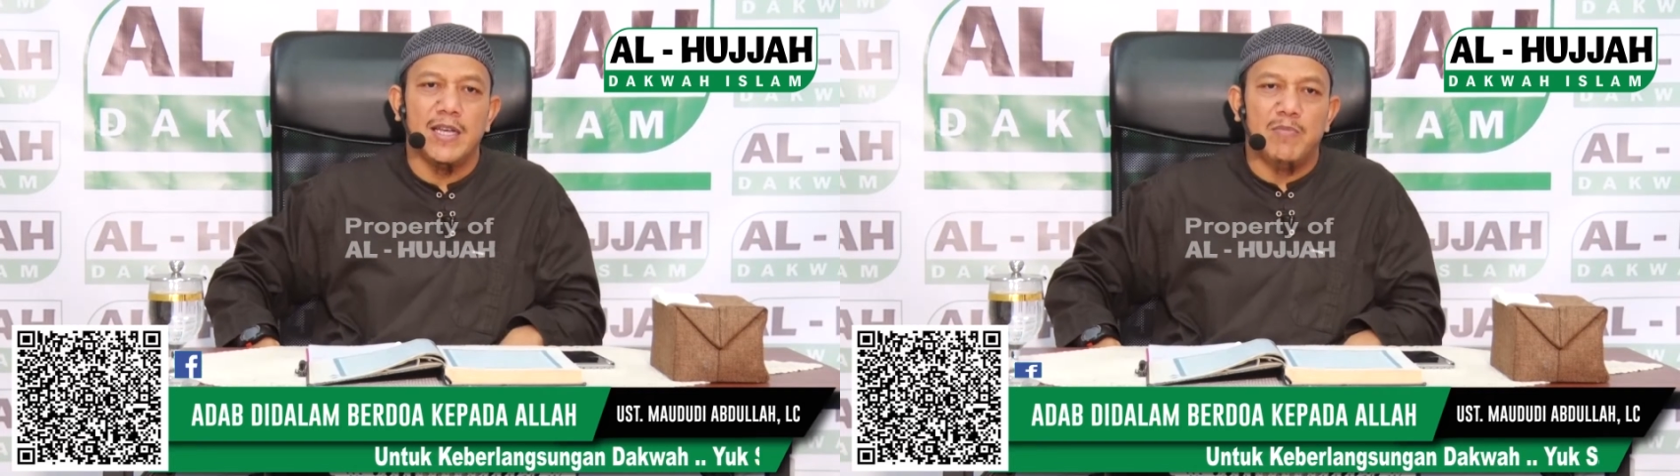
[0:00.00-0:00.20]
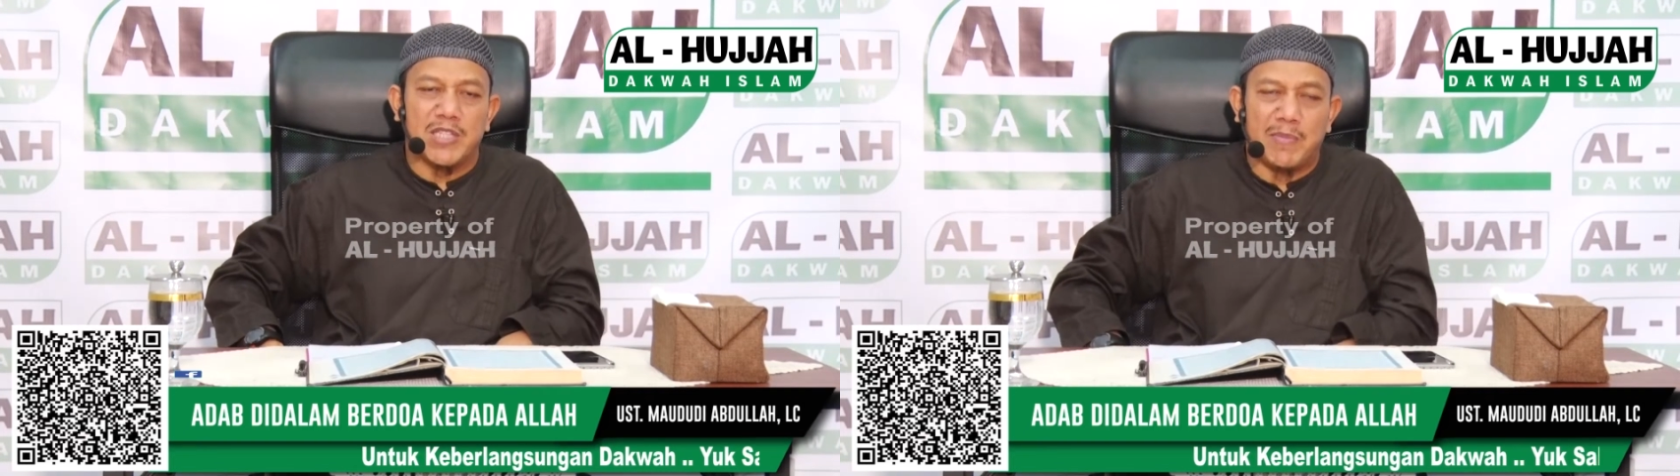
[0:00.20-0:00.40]

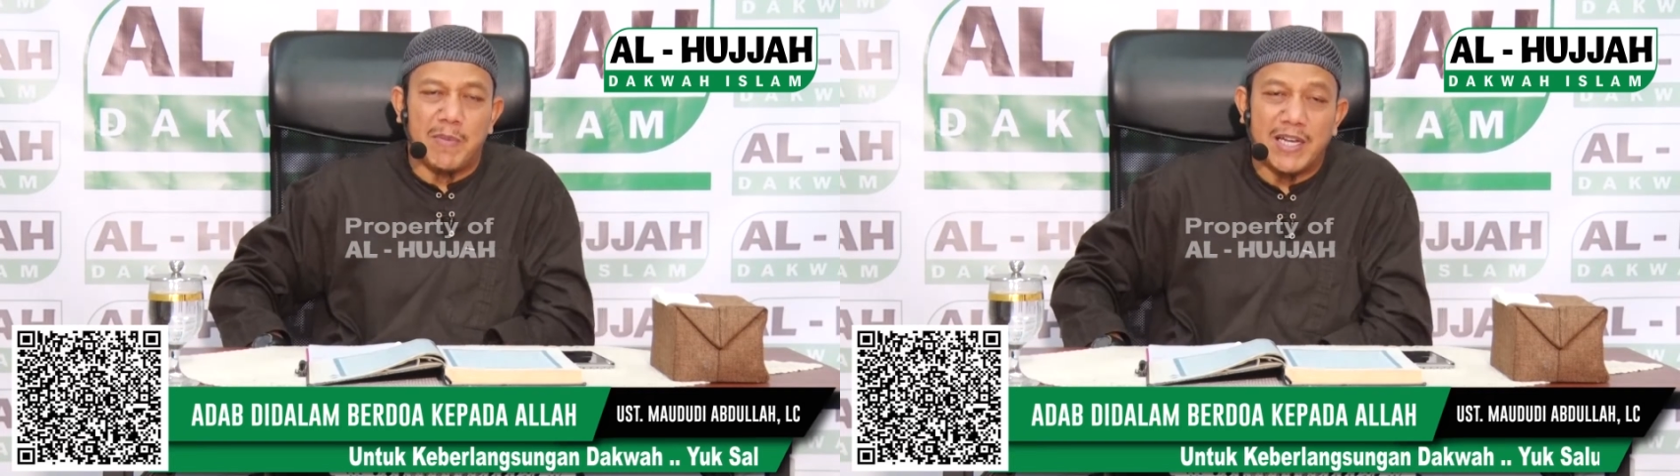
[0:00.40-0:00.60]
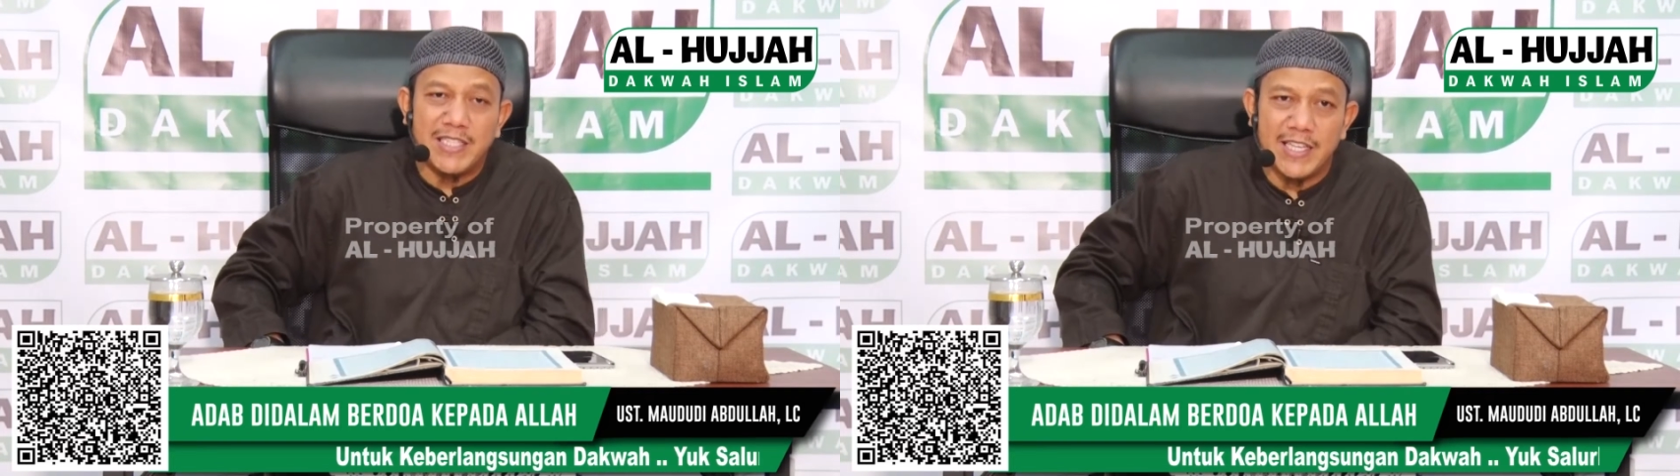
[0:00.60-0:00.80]
betapa
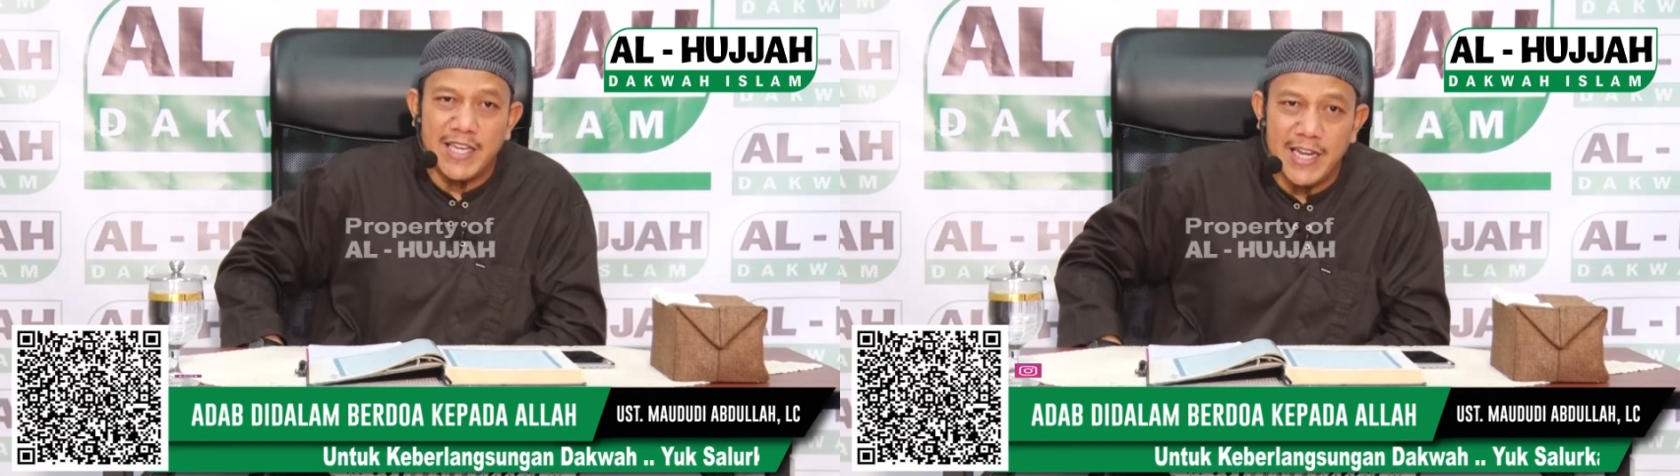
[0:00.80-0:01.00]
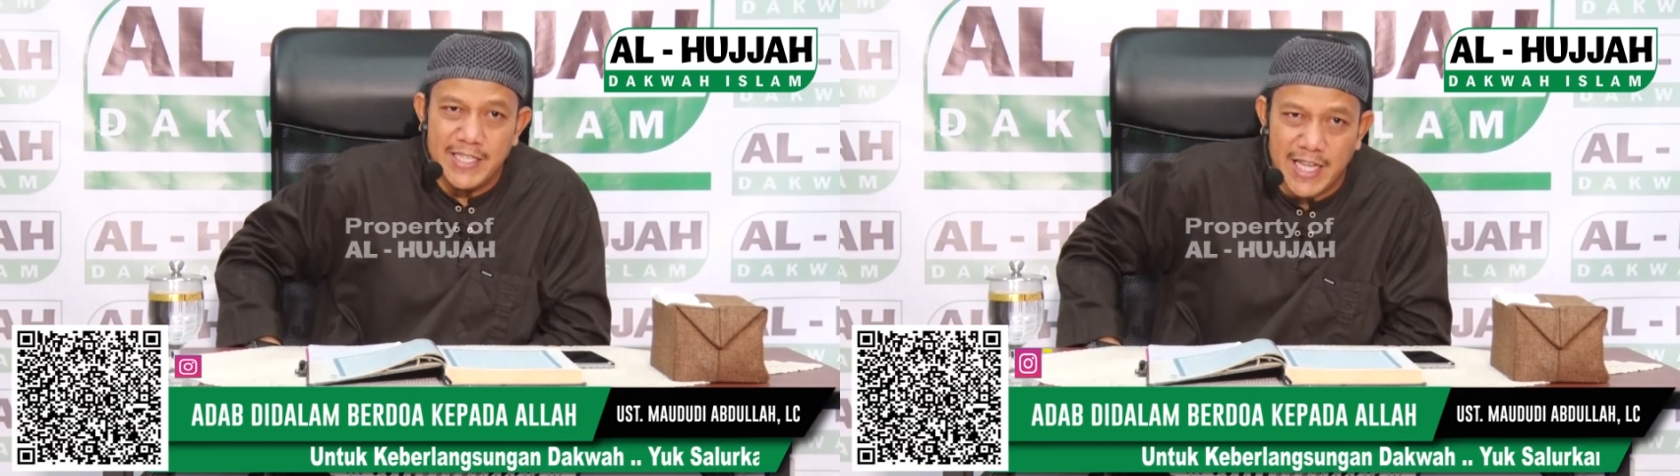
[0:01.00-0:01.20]
banyaknya
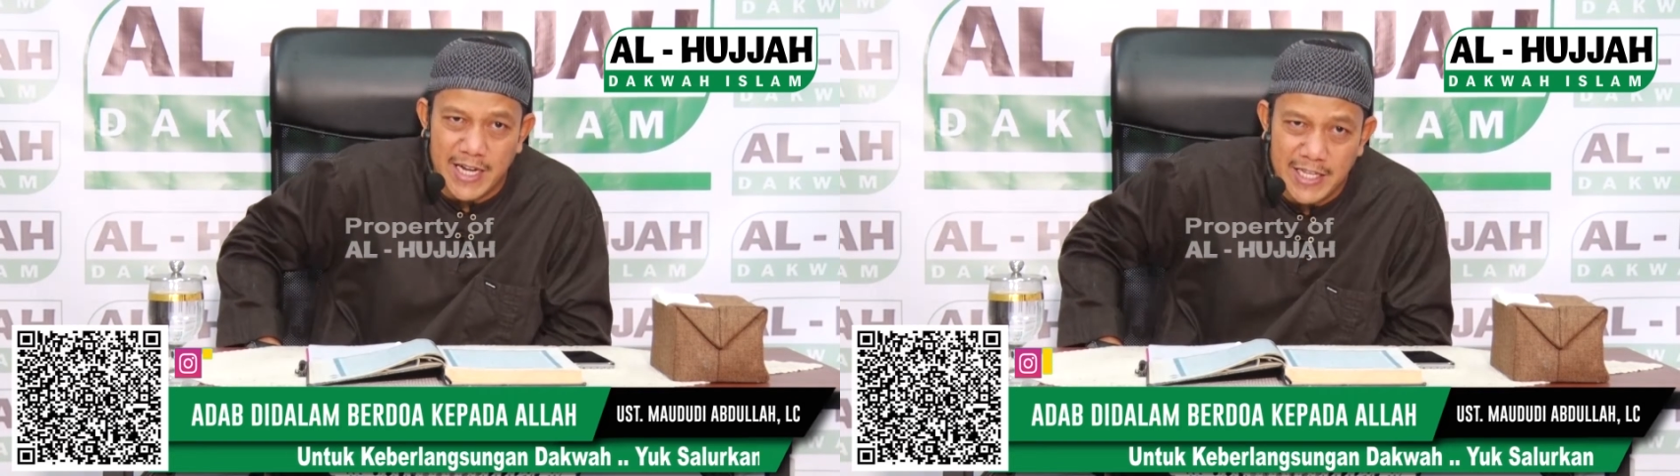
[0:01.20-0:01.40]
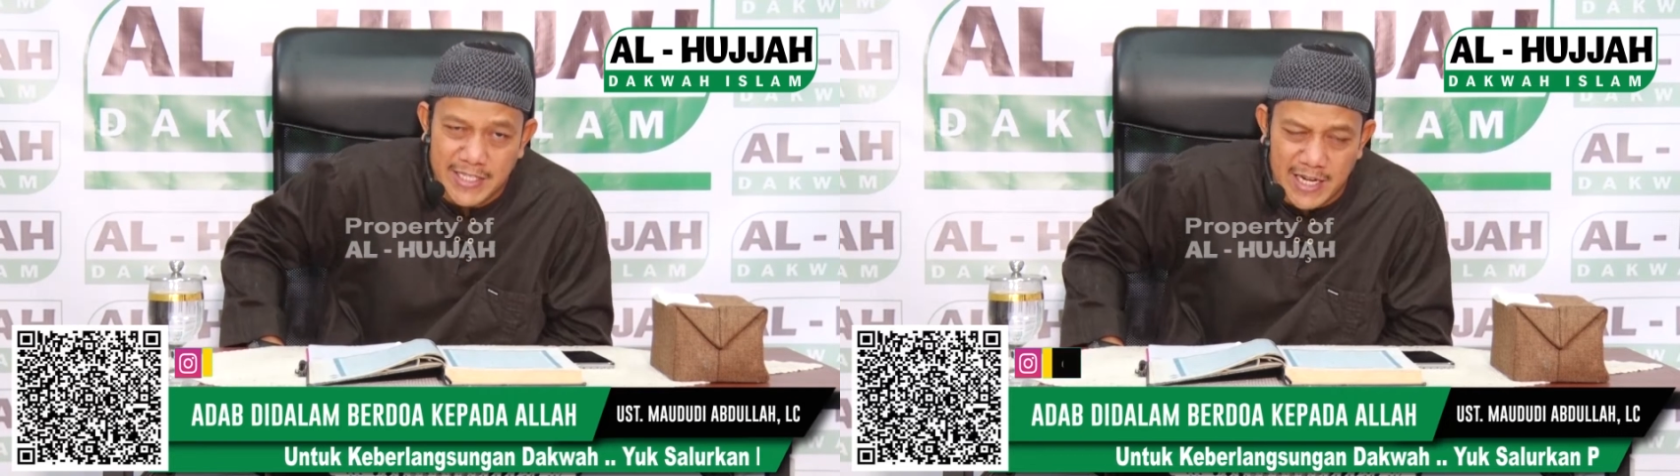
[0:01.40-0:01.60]

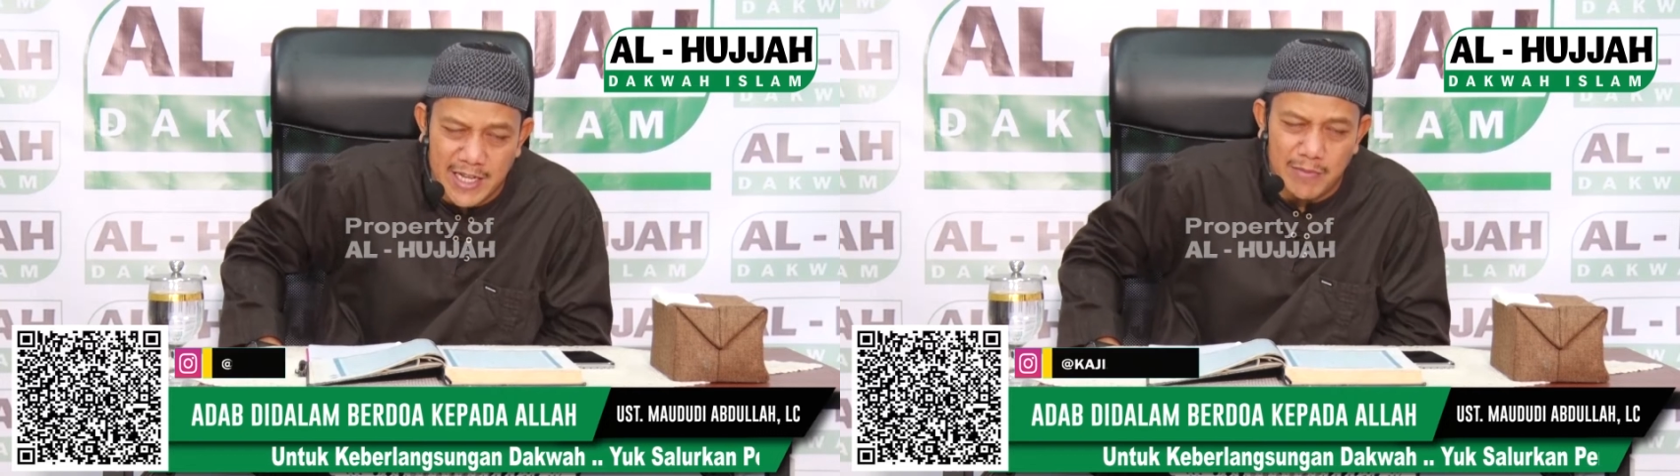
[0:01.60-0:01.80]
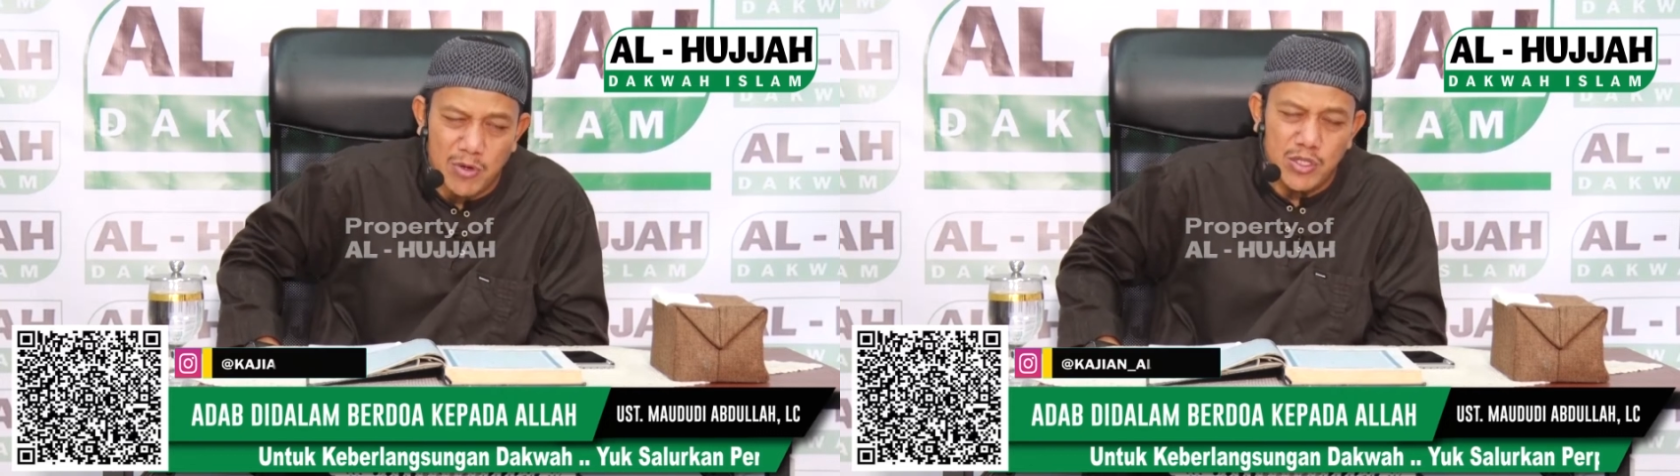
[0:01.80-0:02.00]
lisan-lisan
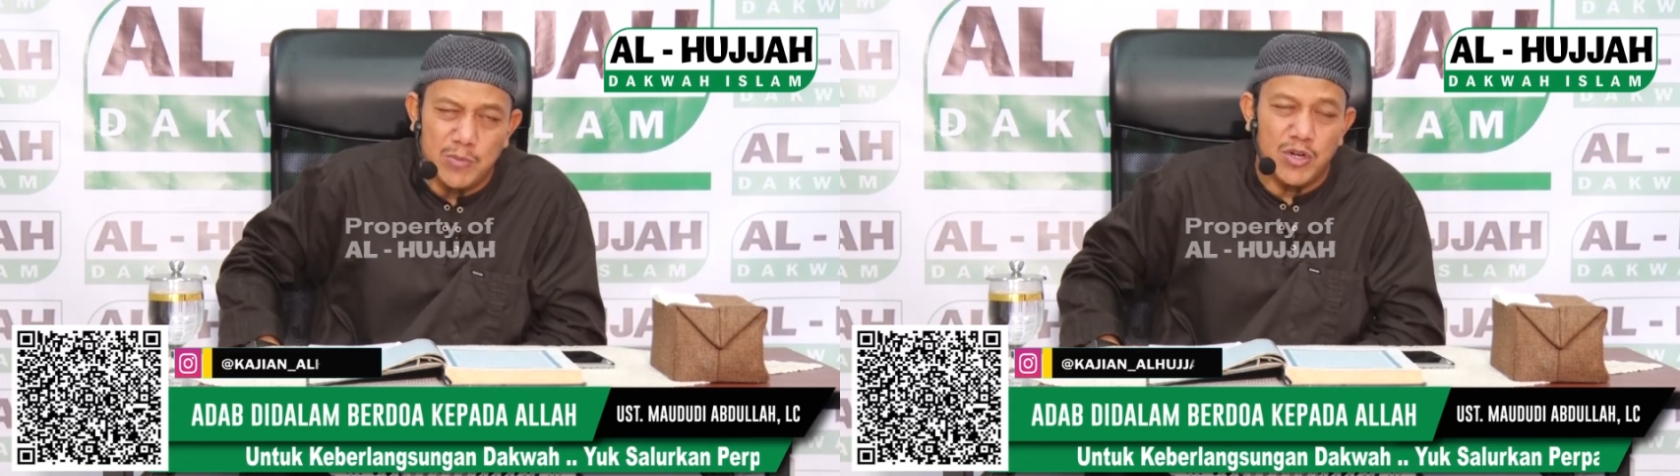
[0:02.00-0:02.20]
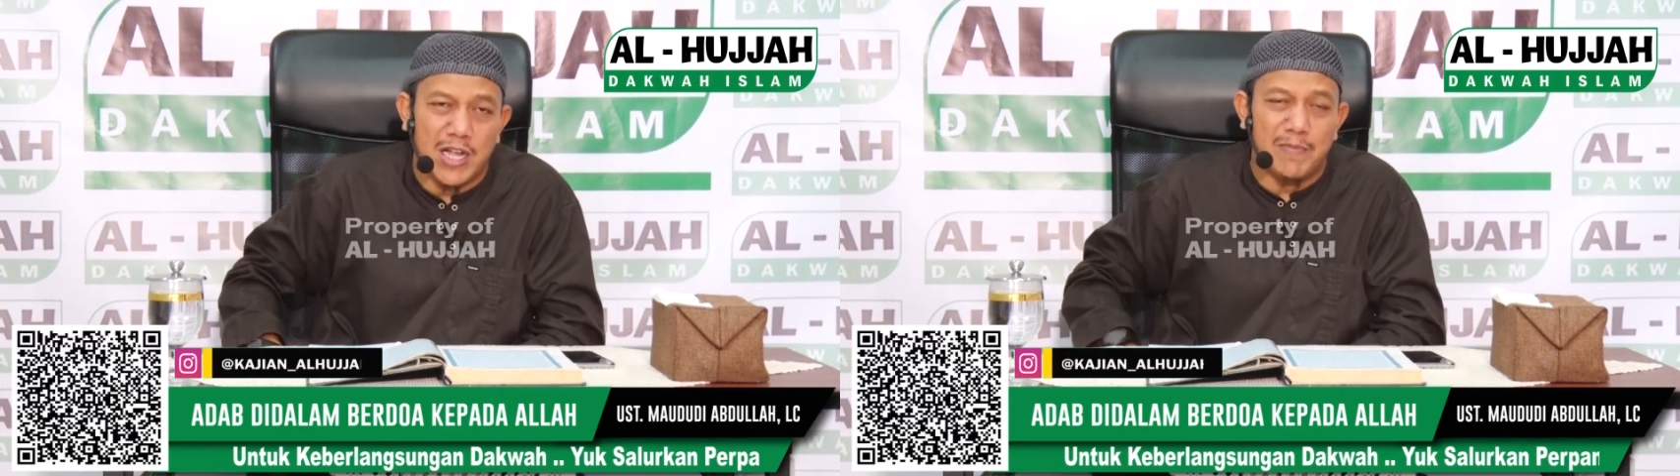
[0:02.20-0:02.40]
yang menyebutkan